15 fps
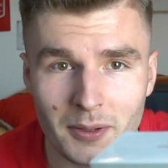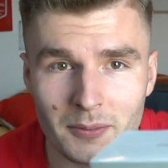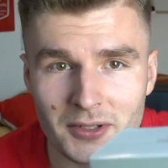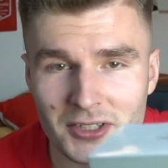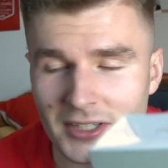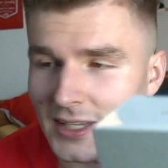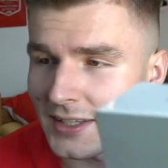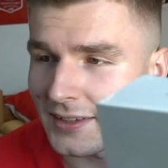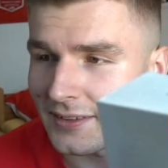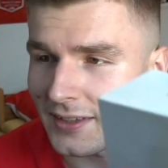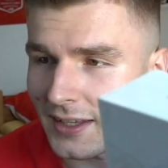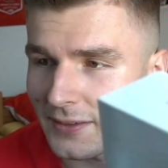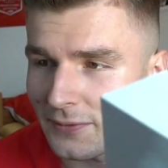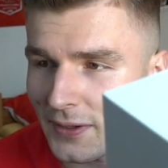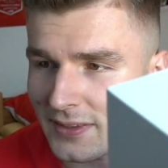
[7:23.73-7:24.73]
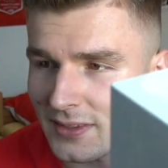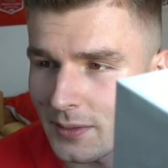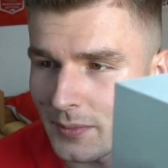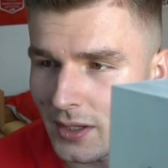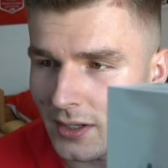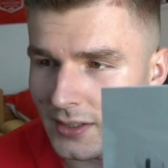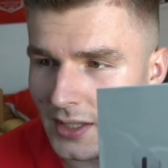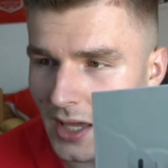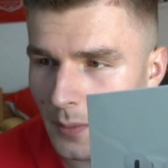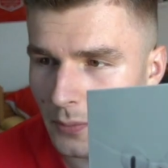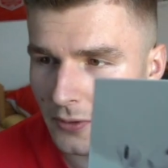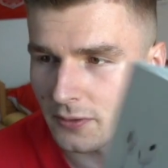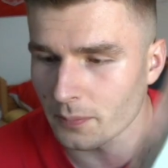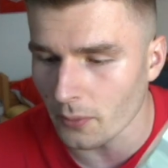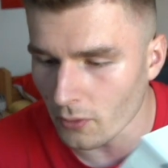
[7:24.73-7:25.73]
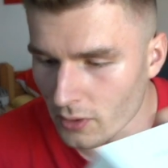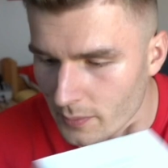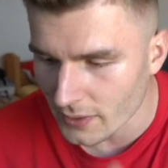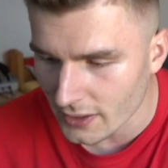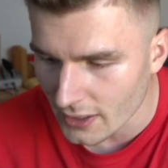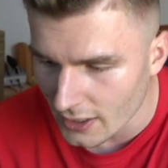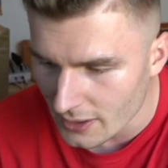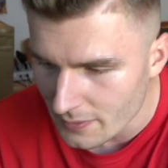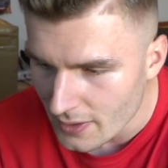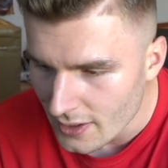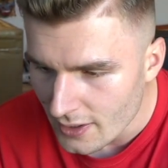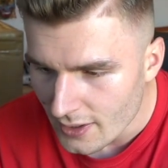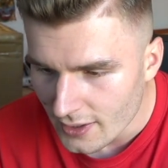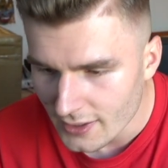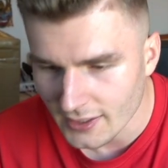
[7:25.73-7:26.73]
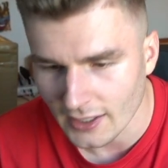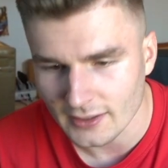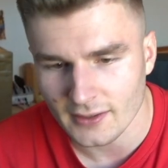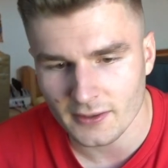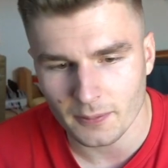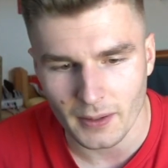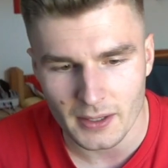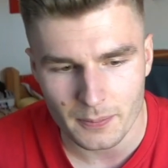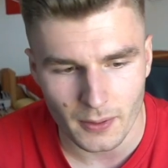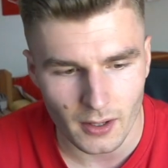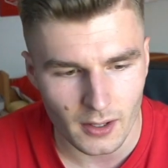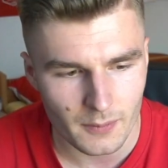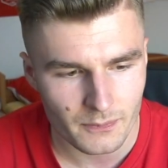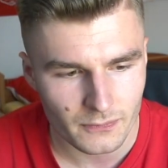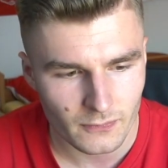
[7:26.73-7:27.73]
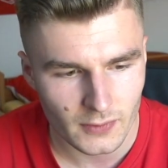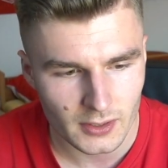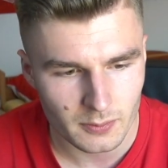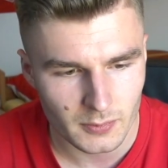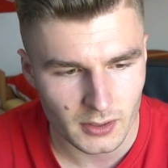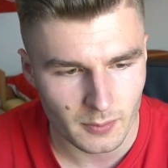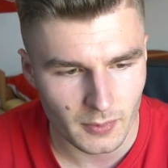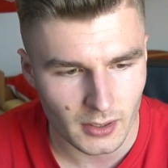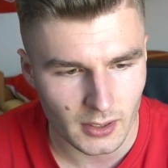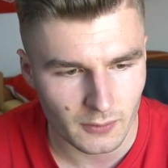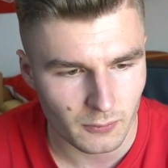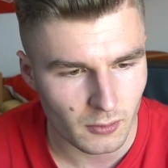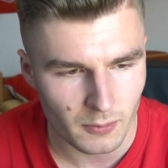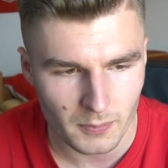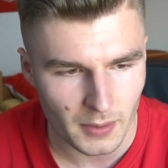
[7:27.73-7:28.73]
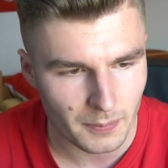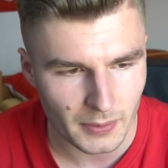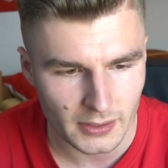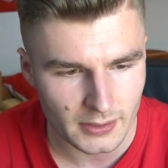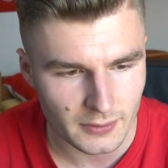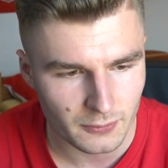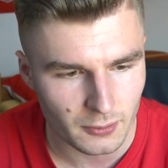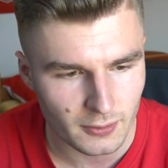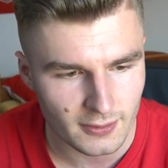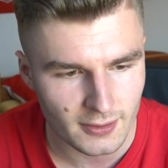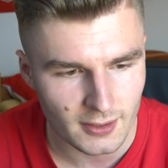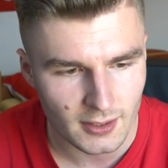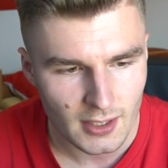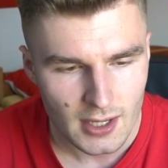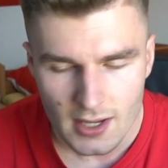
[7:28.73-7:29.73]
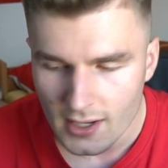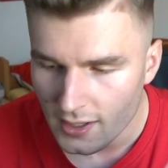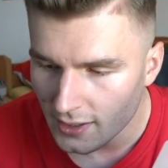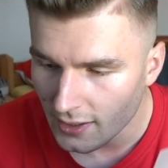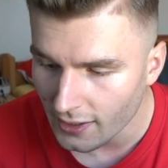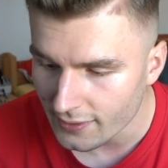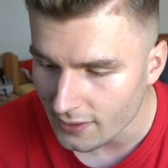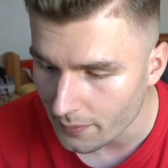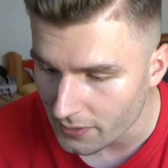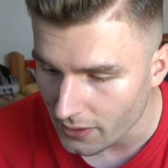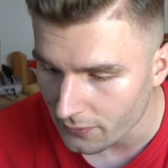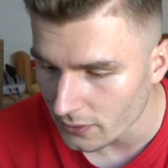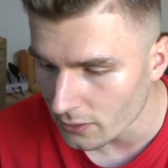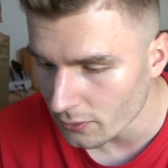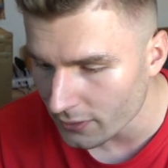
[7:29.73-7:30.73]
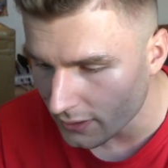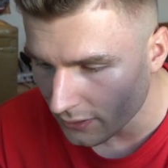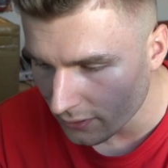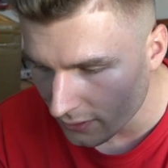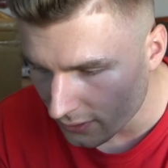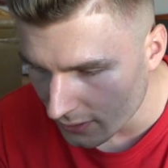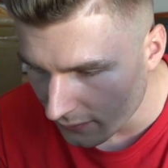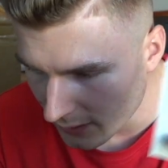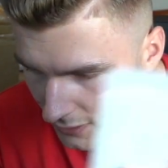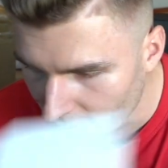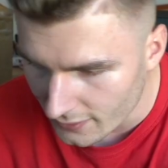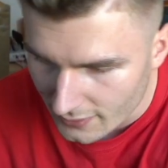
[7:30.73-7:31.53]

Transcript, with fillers: mir stehen seit fast einem Jahr die AirPods Pro im Regal. Ich hatte zwei Paar, weil ich mir die mal erworben habe, relativ günstig. Äh, eins habe ich ja verlost an euch, die werde ich jetzt